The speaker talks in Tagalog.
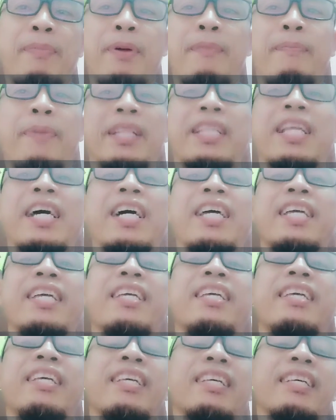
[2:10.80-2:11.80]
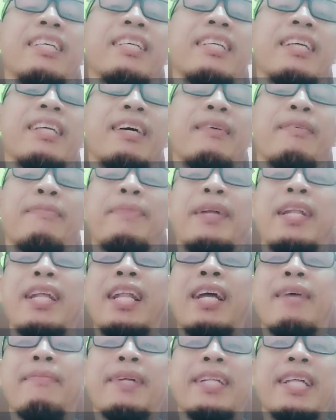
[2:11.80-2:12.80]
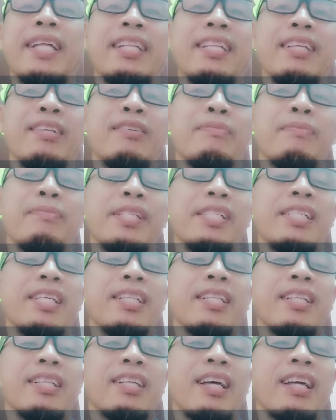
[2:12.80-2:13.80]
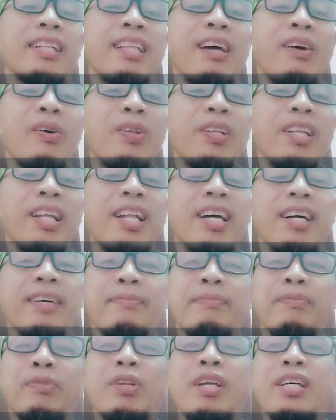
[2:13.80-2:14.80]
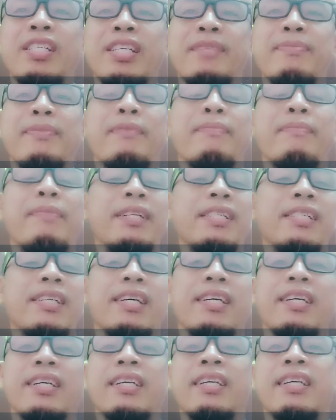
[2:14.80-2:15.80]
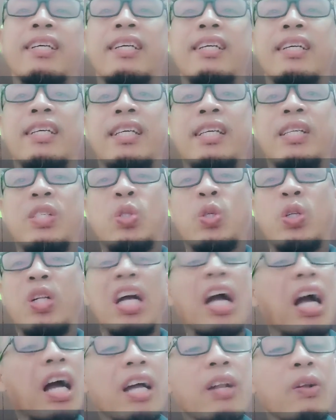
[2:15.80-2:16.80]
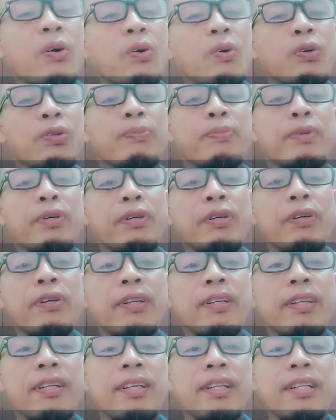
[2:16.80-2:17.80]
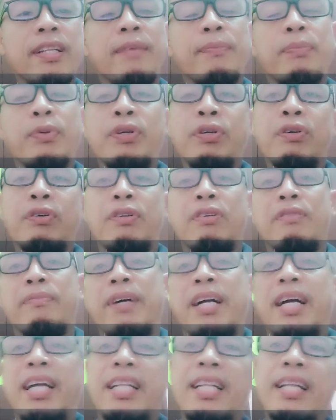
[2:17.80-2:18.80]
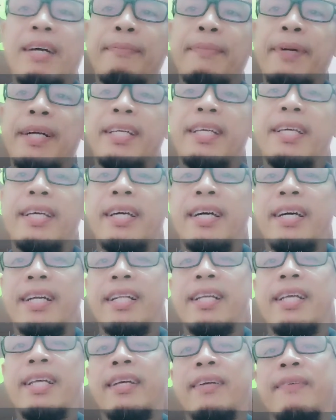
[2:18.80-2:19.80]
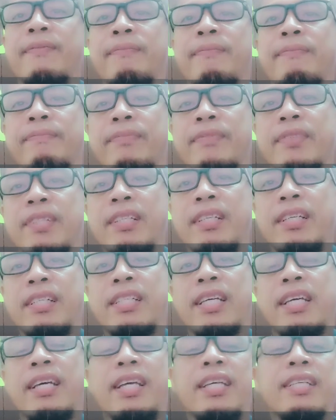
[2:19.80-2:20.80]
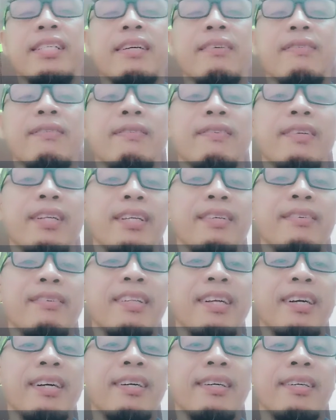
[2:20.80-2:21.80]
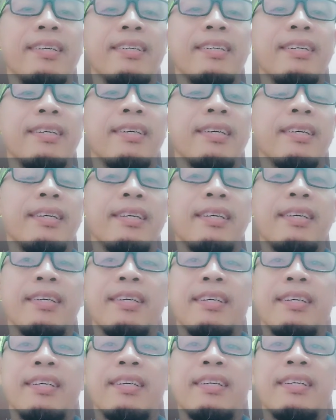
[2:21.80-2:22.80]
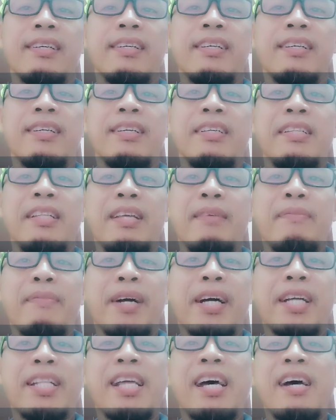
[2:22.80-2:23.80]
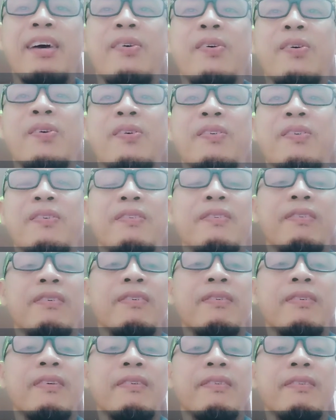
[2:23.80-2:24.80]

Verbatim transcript: mga pagpatay, uh, malalaman natin yun. Minsan, tataol na lang mula sa ibang bansa. Eh. So, nakakalungkot po yun. Hindi po yun magandang pangyayari. Isa, isang uri yun ng hindi makataong